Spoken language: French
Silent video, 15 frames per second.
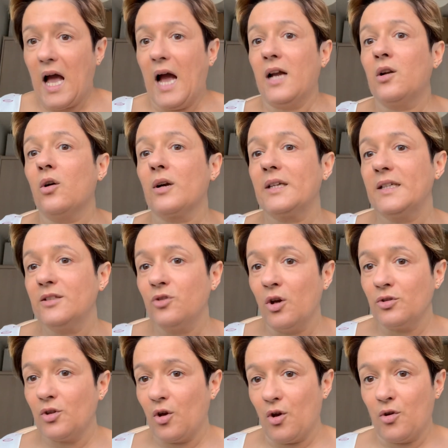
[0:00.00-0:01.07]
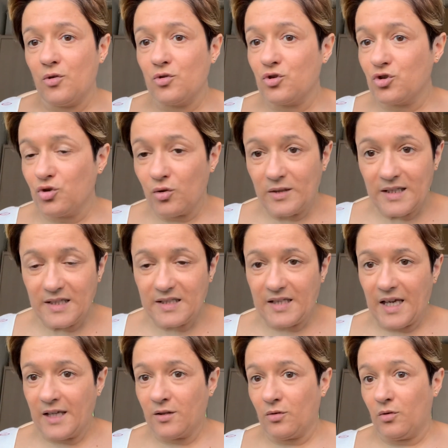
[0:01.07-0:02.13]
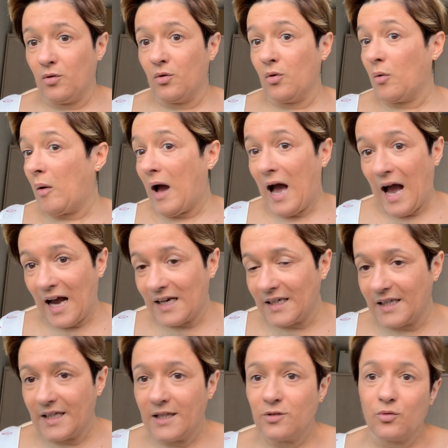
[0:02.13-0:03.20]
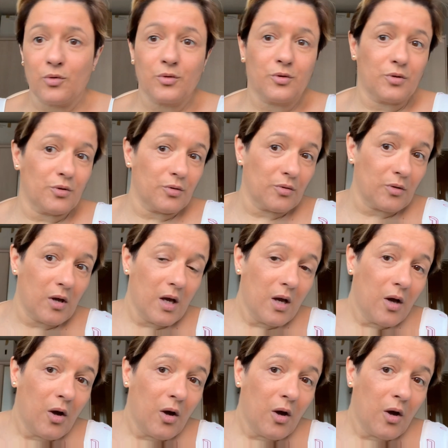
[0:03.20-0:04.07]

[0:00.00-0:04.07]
Alors il donne un joli teint euh, allé, donc euh,